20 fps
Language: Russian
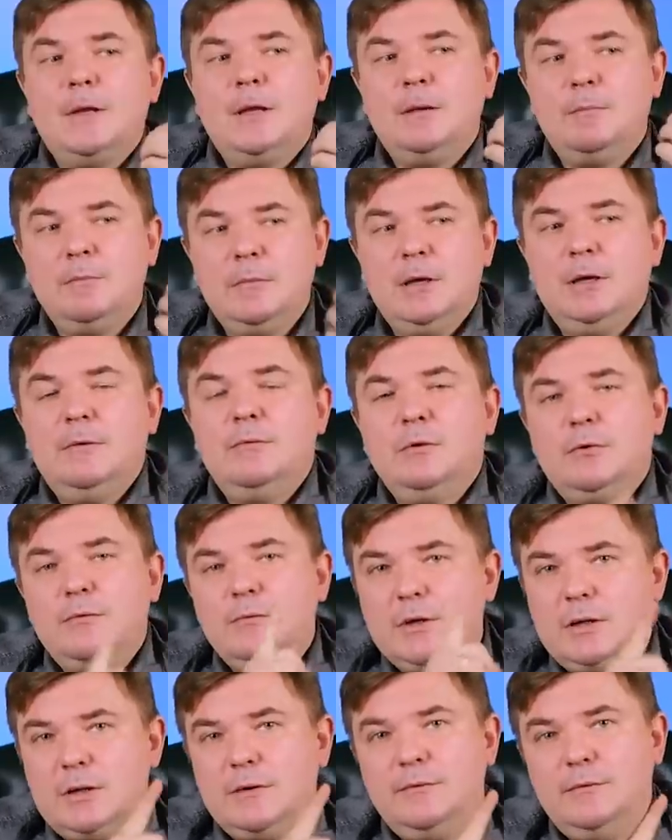И мы вот в
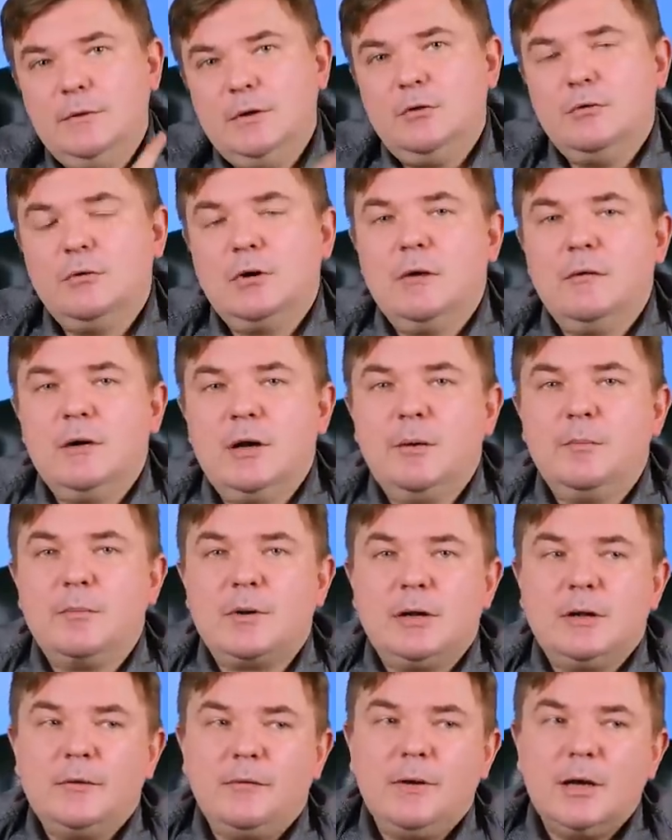этом видео, говоря
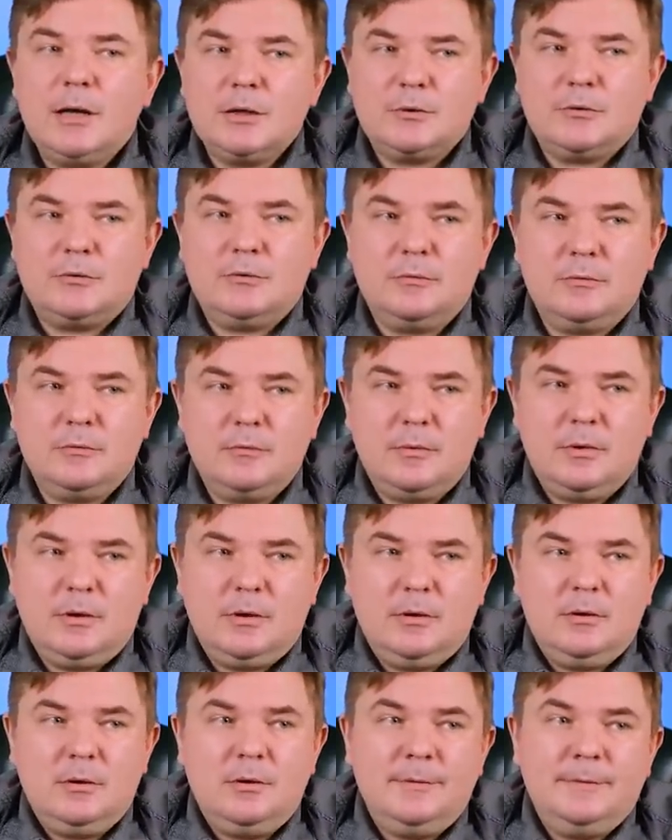про инфляцию,
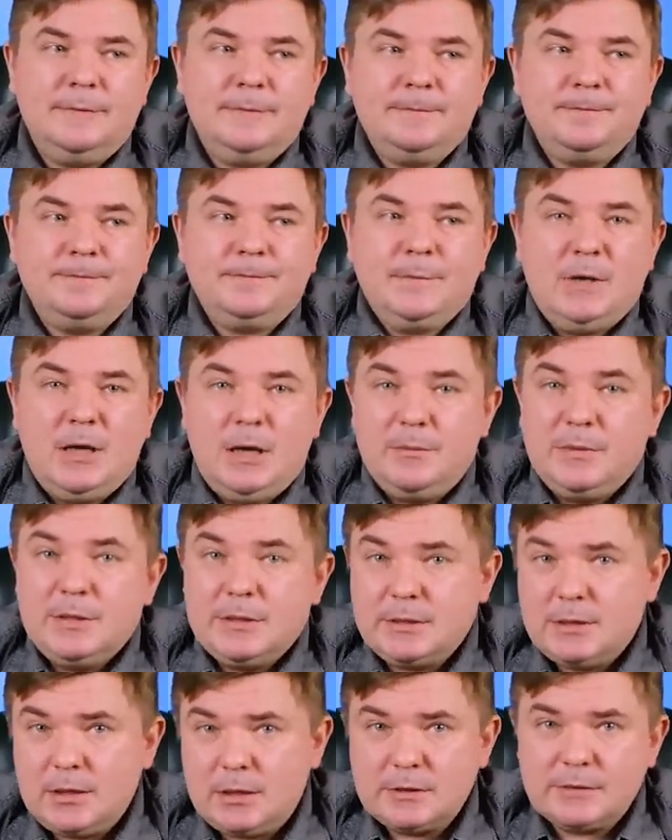э, я
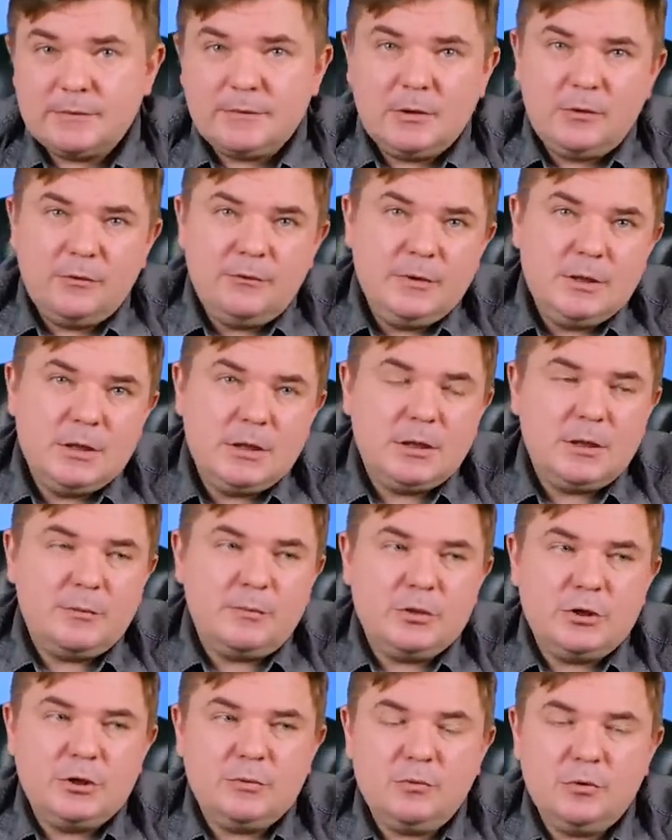объяснял свое видение,
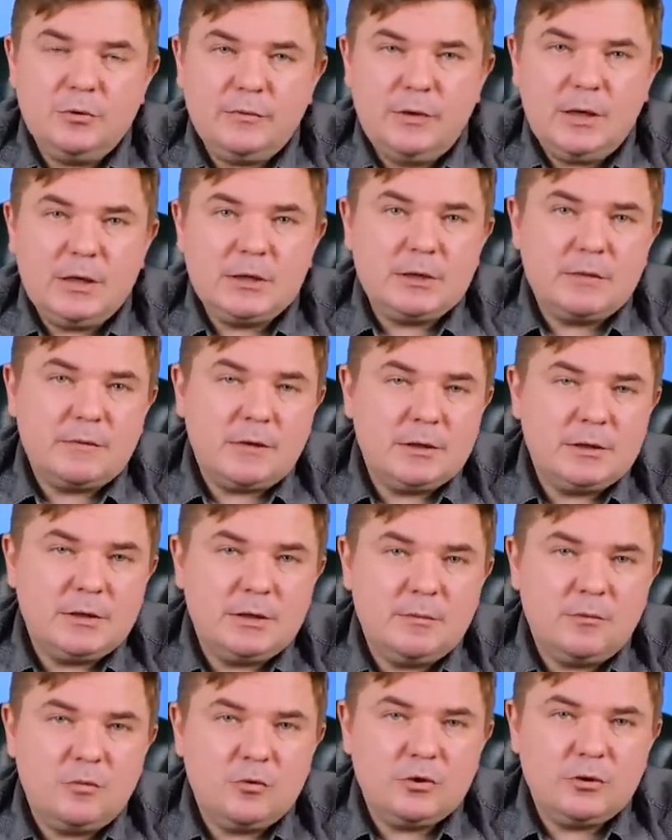почему инфляция в
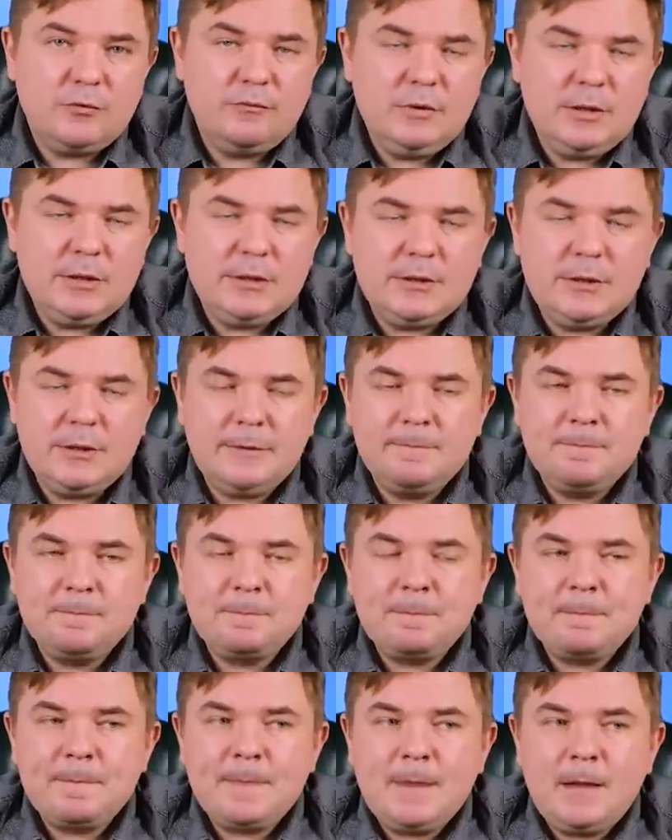России может вырасти.
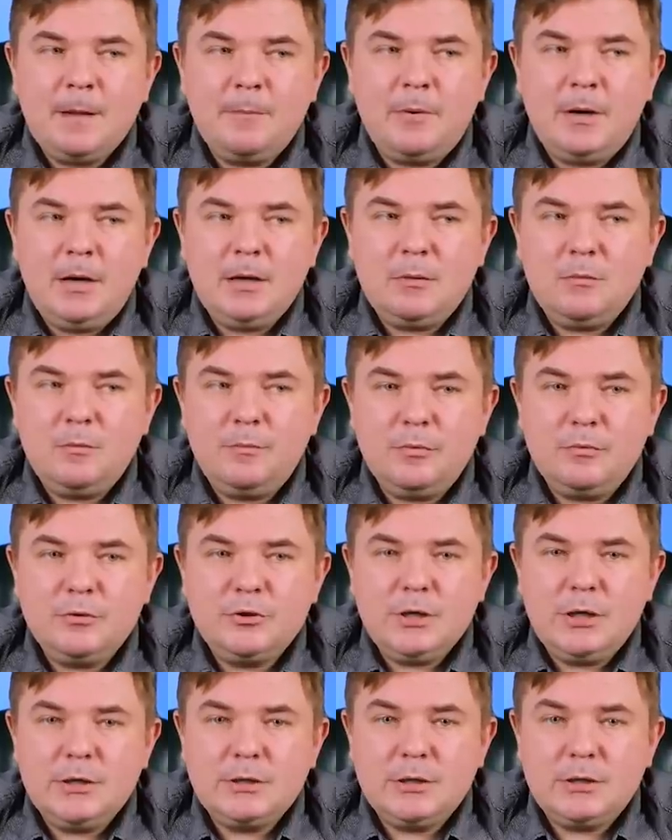Поэтому,
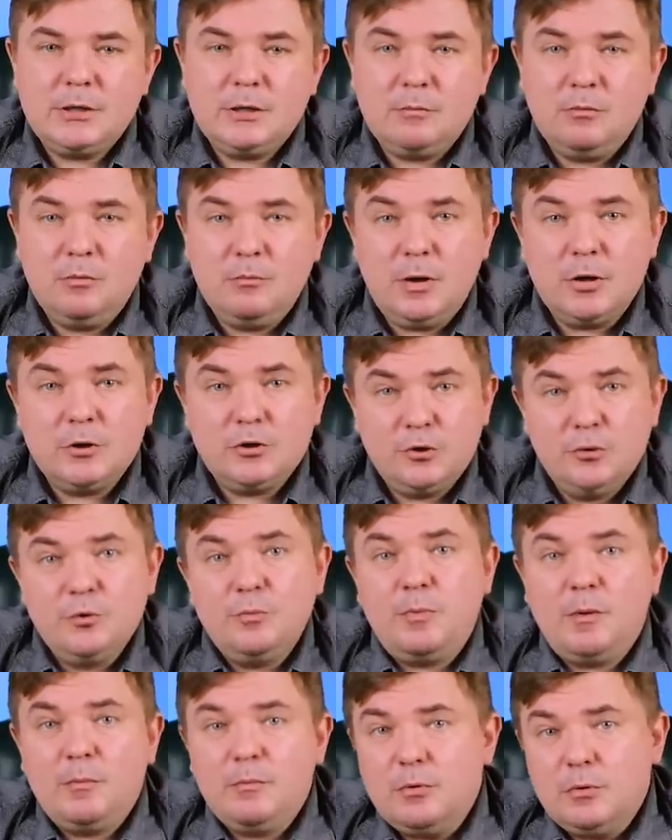получается, этих бумаг
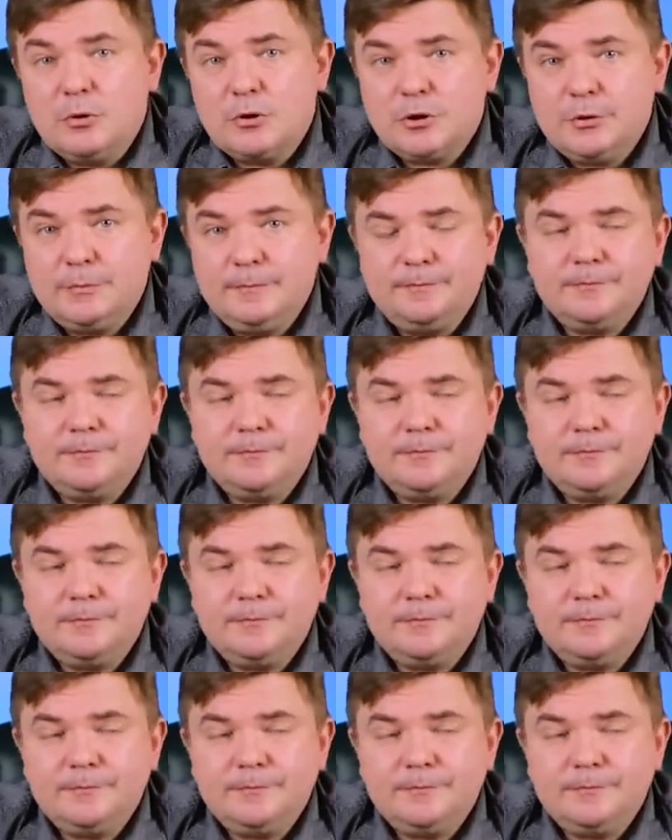чуть побольше.